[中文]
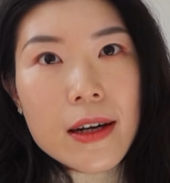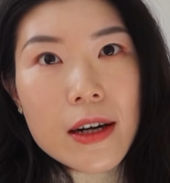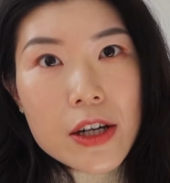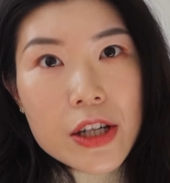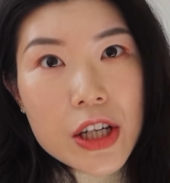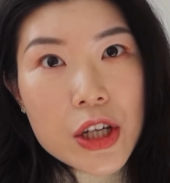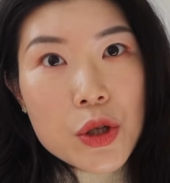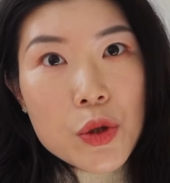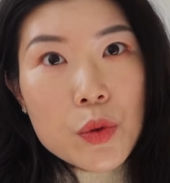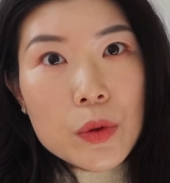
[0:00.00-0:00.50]
而
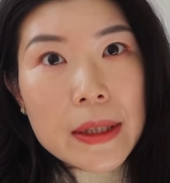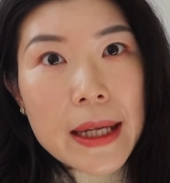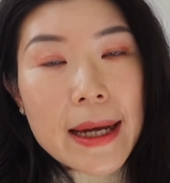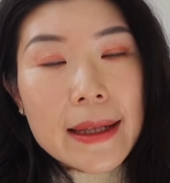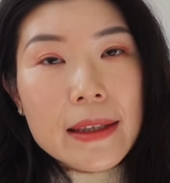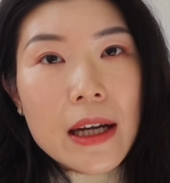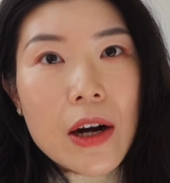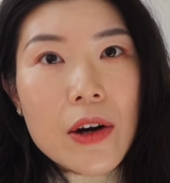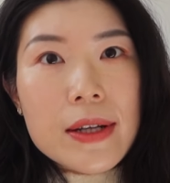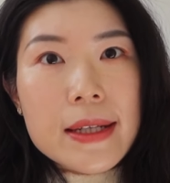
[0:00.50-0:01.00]
深入
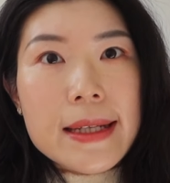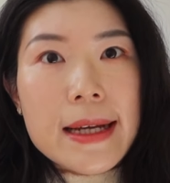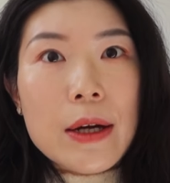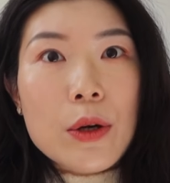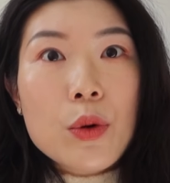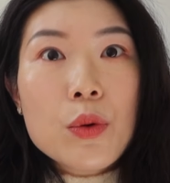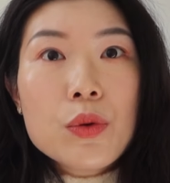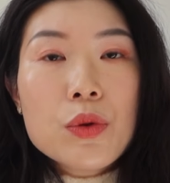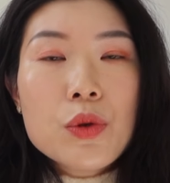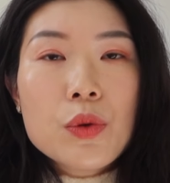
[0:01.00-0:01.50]
探讨一下
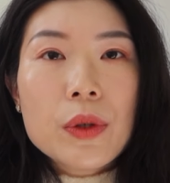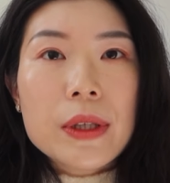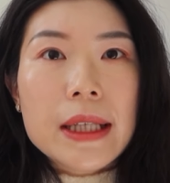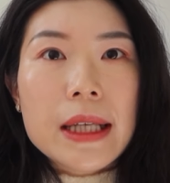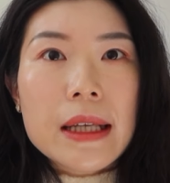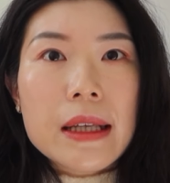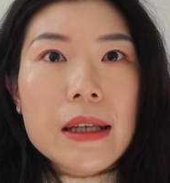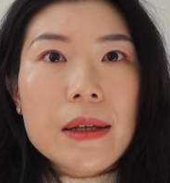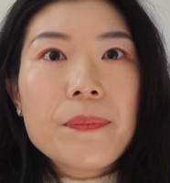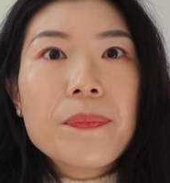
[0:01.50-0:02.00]
工作的意
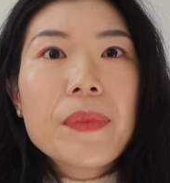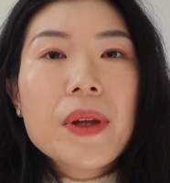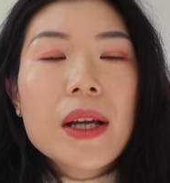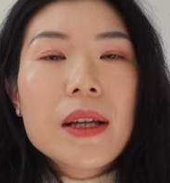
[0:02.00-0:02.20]
义。